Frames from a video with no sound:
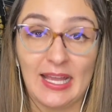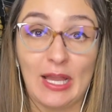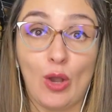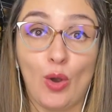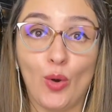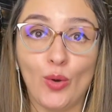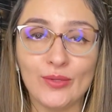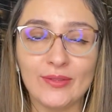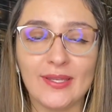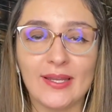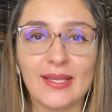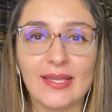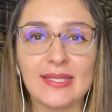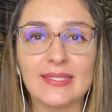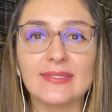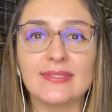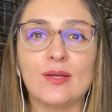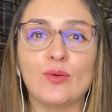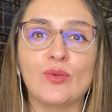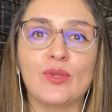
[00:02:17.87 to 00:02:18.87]
Outra
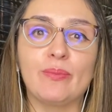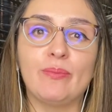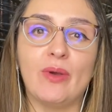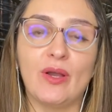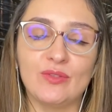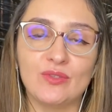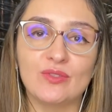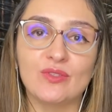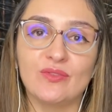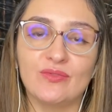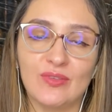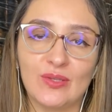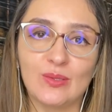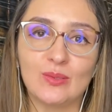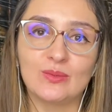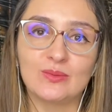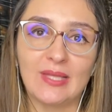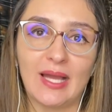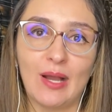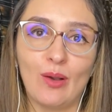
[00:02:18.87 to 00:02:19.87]
questão que pode
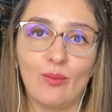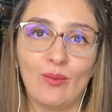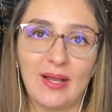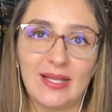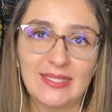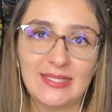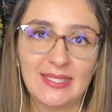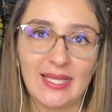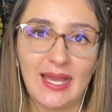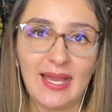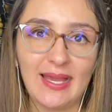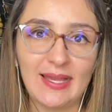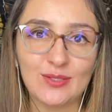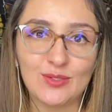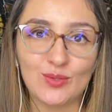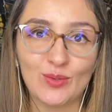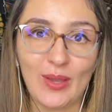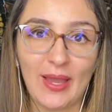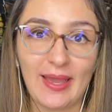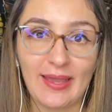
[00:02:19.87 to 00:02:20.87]
dificultar o
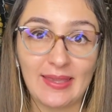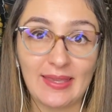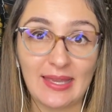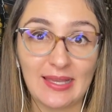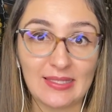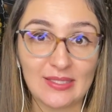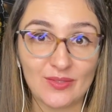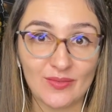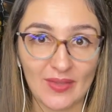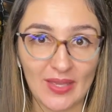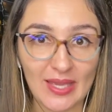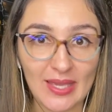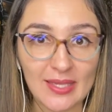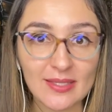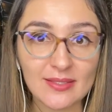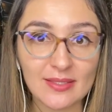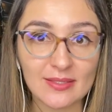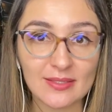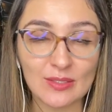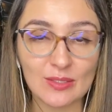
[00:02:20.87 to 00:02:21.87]
acesso é que, às
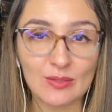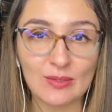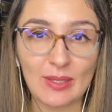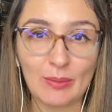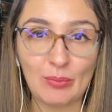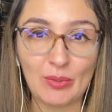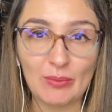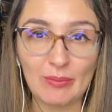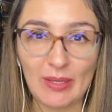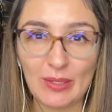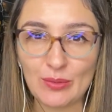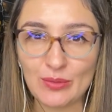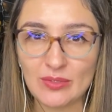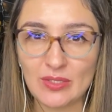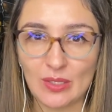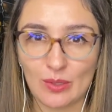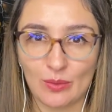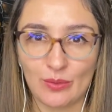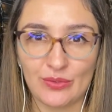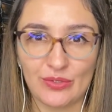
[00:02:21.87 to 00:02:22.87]
vezes, no primeiro
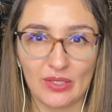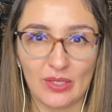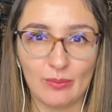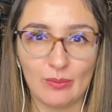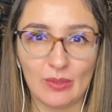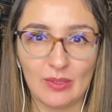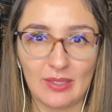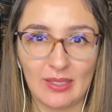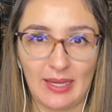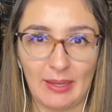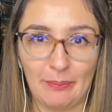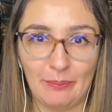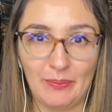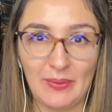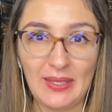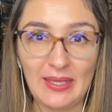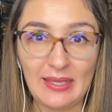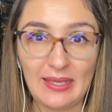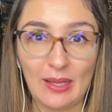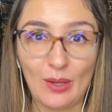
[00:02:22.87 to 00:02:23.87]
ciclo de
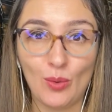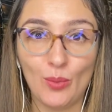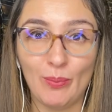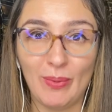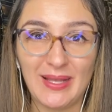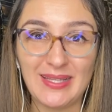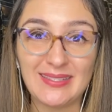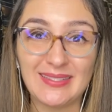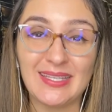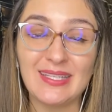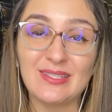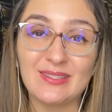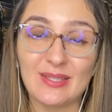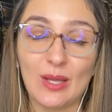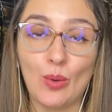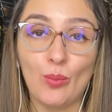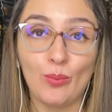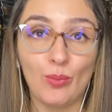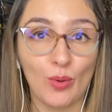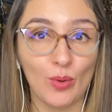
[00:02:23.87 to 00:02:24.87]
quimioterapia, o paciente está
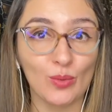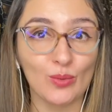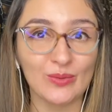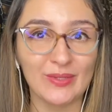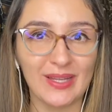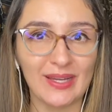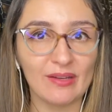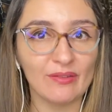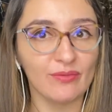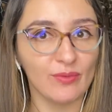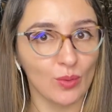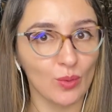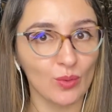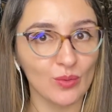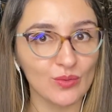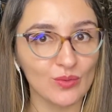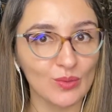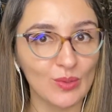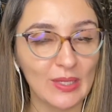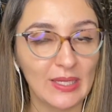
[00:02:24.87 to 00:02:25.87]
um pouco
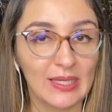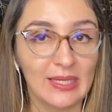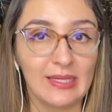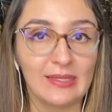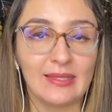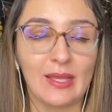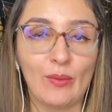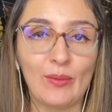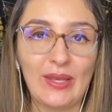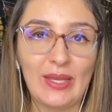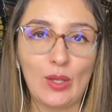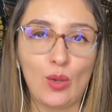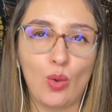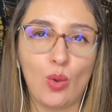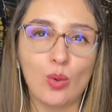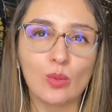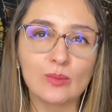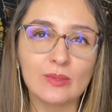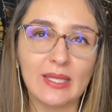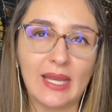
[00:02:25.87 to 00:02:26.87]
nervoso. Então, ele
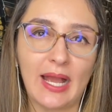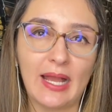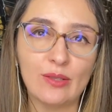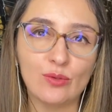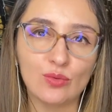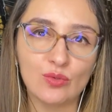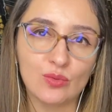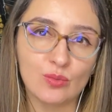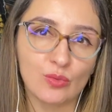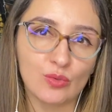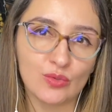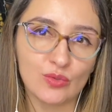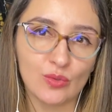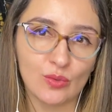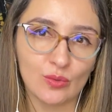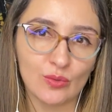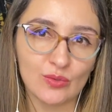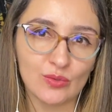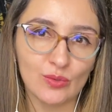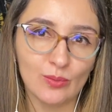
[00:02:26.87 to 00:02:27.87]
contrai os
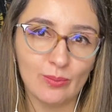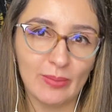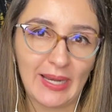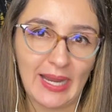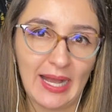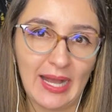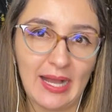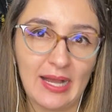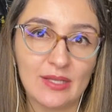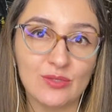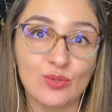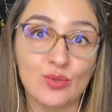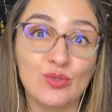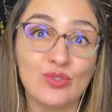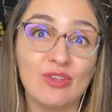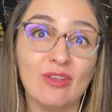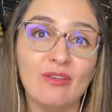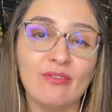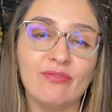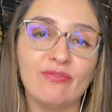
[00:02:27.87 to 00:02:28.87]
músculos do braço,
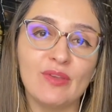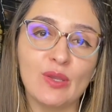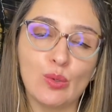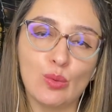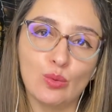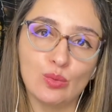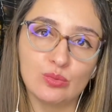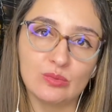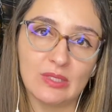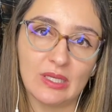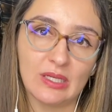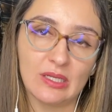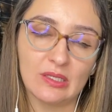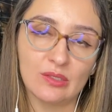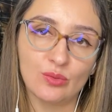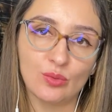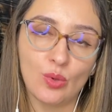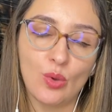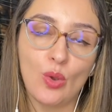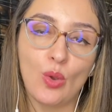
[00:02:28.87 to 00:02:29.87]

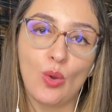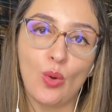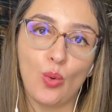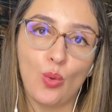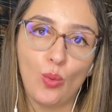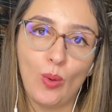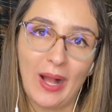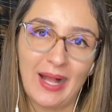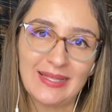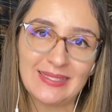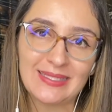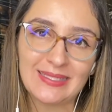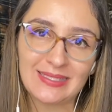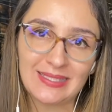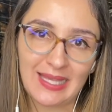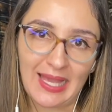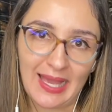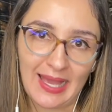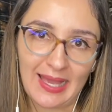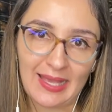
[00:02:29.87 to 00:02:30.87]
dificultando o
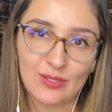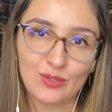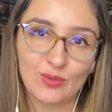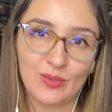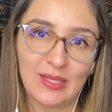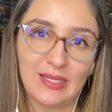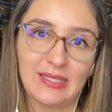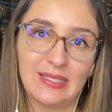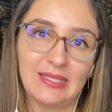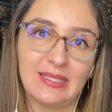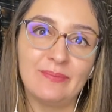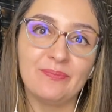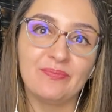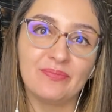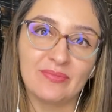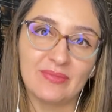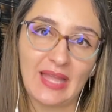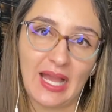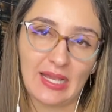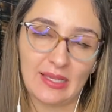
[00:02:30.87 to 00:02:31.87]
acesso ali
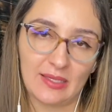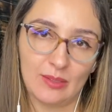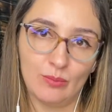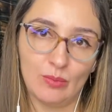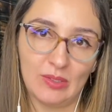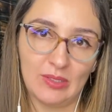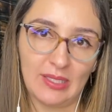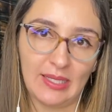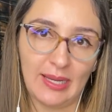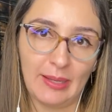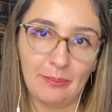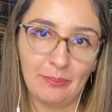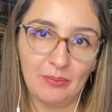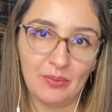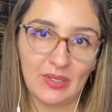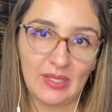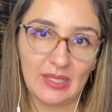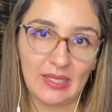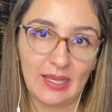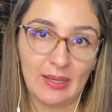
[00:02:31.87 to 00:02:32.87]
da
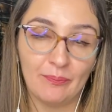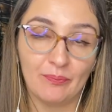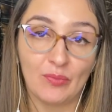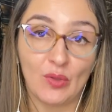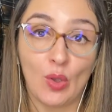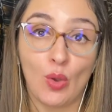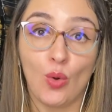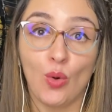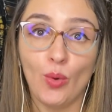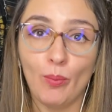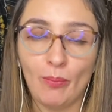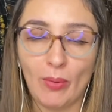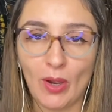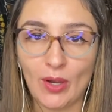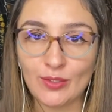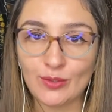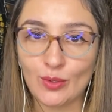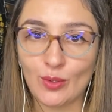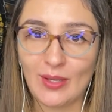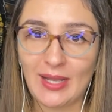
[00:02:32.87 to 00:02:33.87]
quimioterapia. O
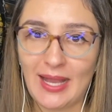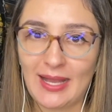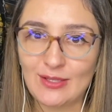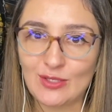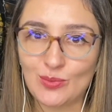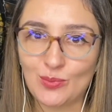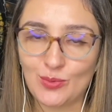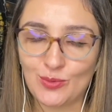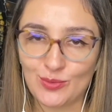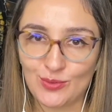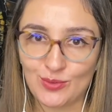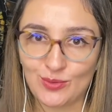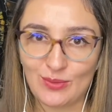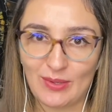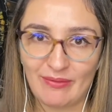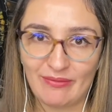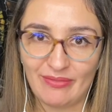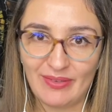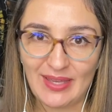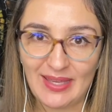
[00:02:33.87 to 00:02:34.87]
portocate, por
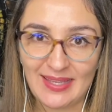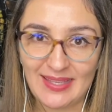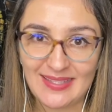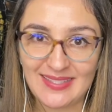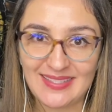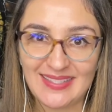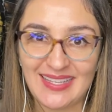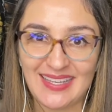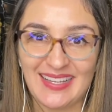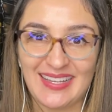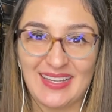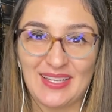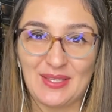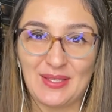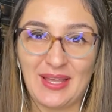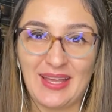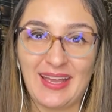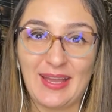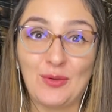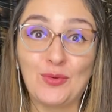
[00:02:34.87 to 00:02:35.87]
sua vez,
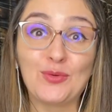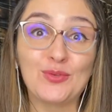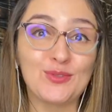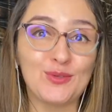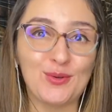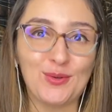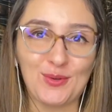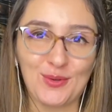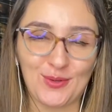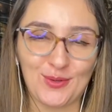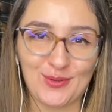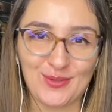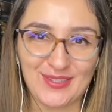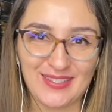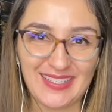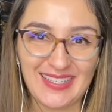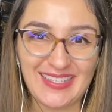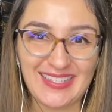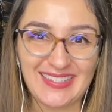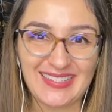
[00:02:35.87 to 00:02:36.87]
é, os
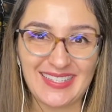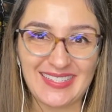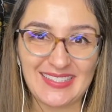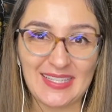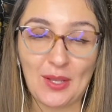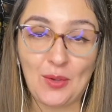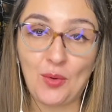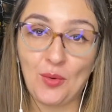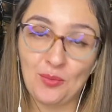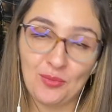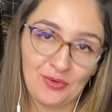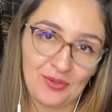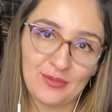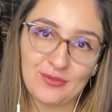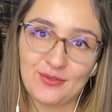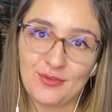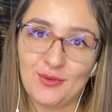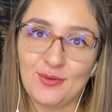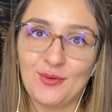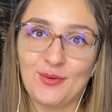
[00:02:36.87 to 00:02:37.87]
oncologistas, né, como eu
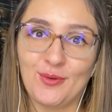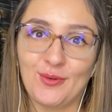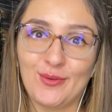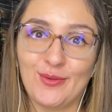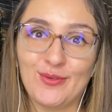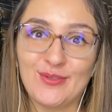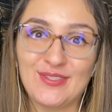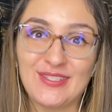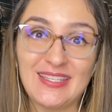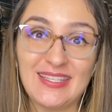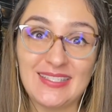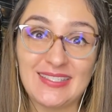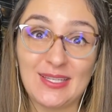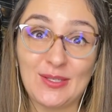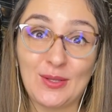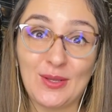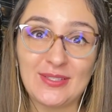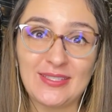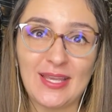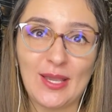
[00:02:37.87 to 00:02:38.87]
sou oncologista,
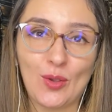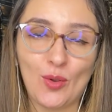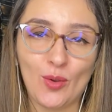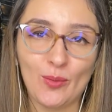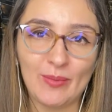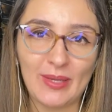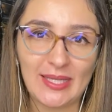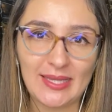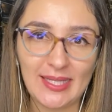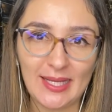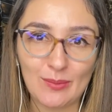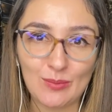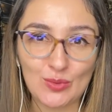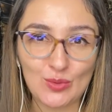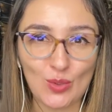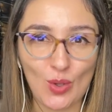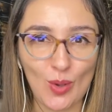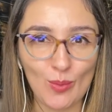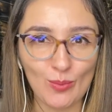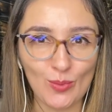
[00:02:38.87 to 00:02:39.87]
nós
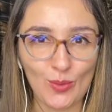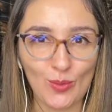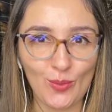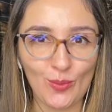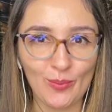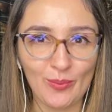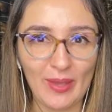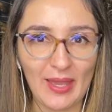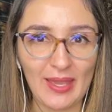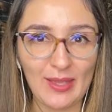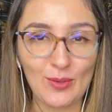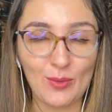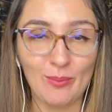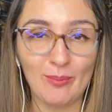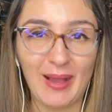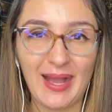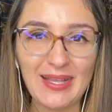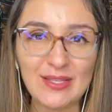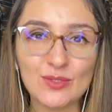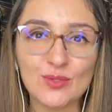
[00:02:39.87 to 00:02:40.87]
recomendamos como o meio
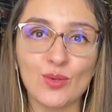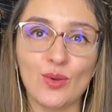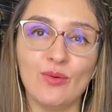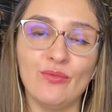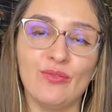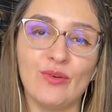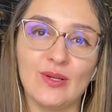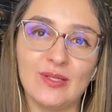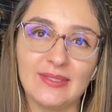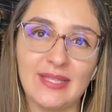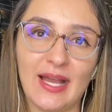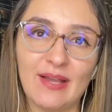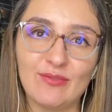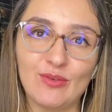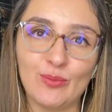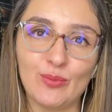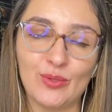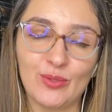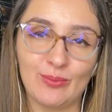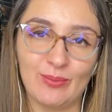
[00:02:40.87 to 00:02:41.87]
mais
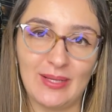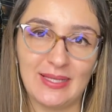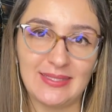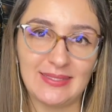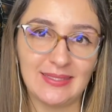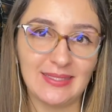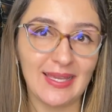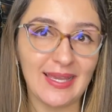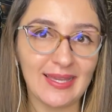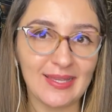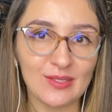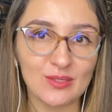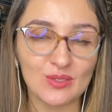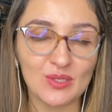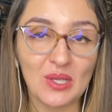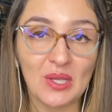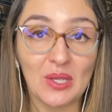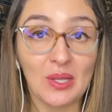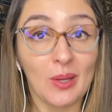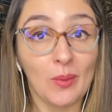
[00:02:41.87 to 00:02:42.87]
confortável para o
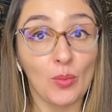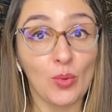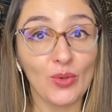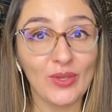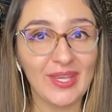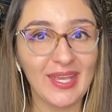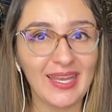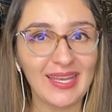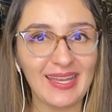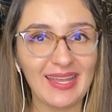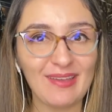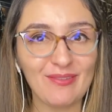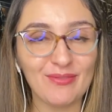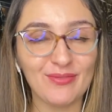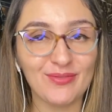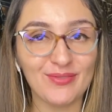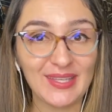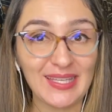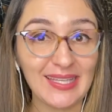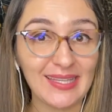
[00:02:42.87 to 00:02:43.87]
paciente porque ele
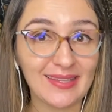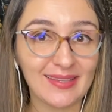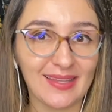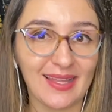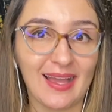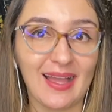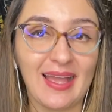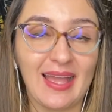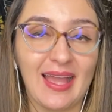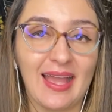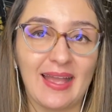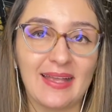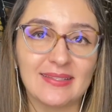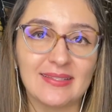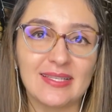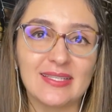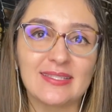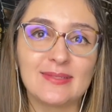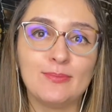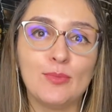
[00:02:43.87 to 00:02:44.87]
evita
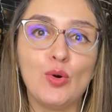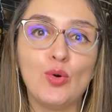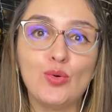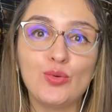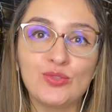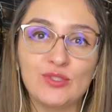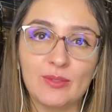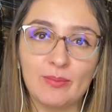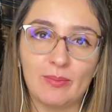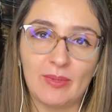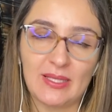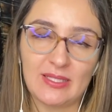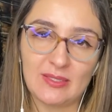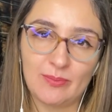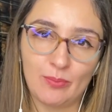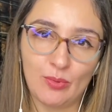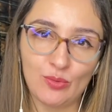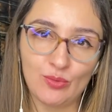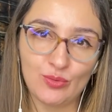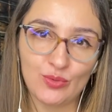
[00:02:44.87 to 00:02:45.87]
essas múltiplas
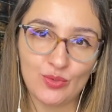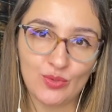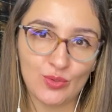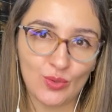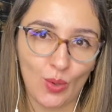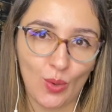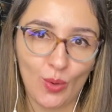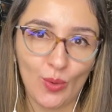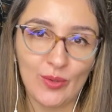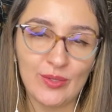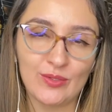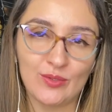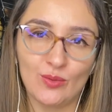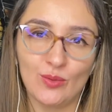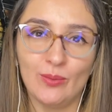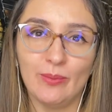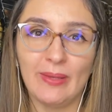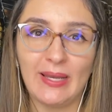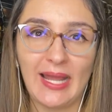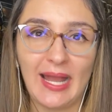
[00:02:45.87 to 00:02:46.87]
punções
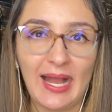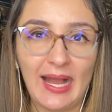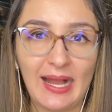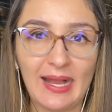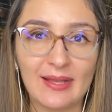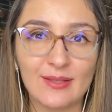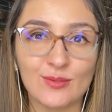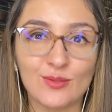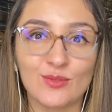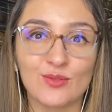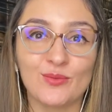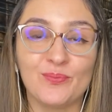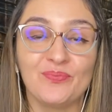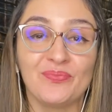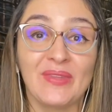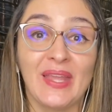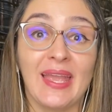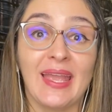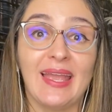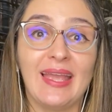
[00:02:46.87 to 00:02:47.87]
no braço,
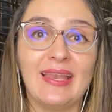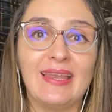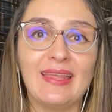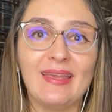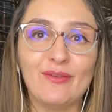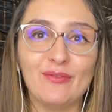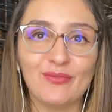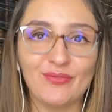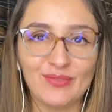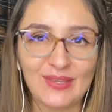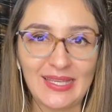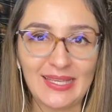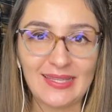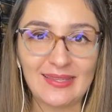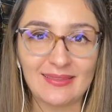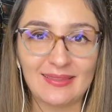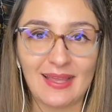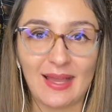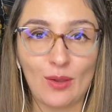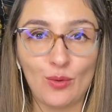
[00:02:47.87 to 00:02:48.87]
ele
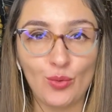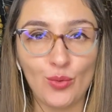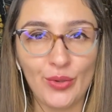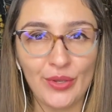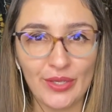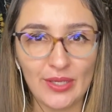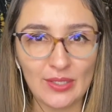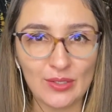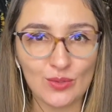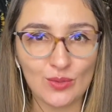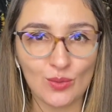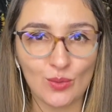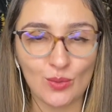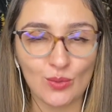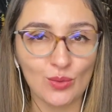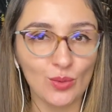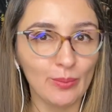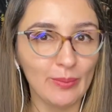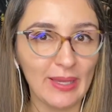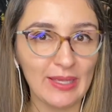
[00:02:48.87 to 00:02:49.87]
evita o risco
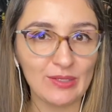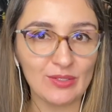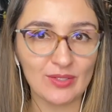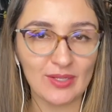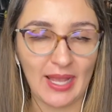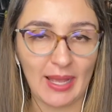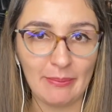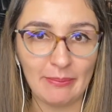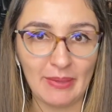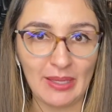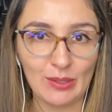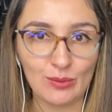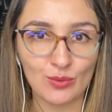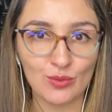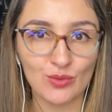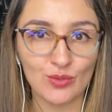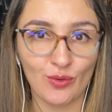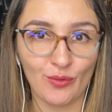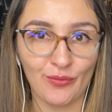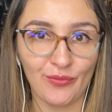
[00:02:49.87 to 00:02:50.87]
do medicamento
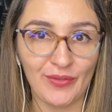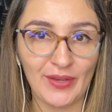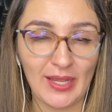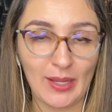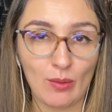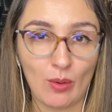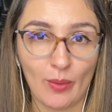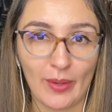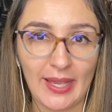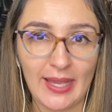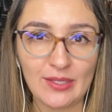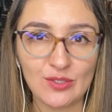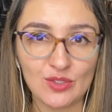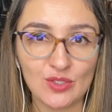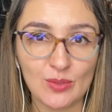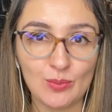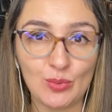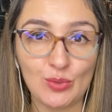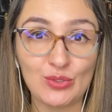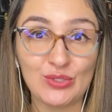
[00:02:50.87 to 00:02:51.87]
sofrer qualquer
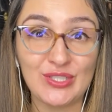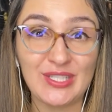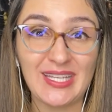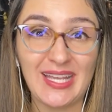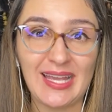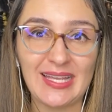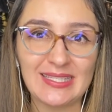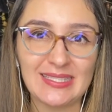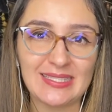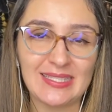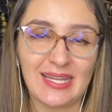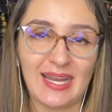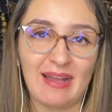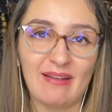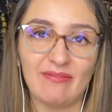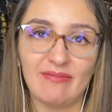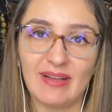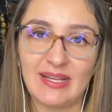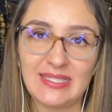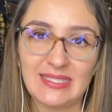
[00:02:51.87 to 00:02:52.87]
tipo de
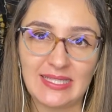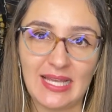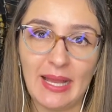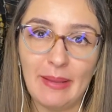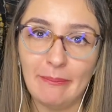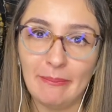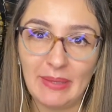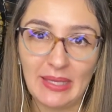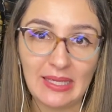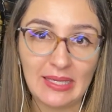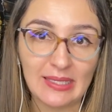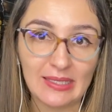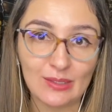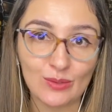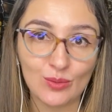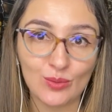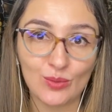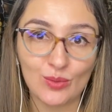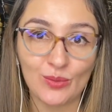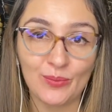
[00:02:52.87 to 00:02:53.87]

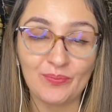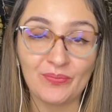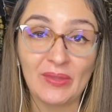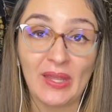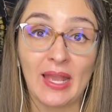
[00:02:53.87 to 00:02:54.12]
extravasamento.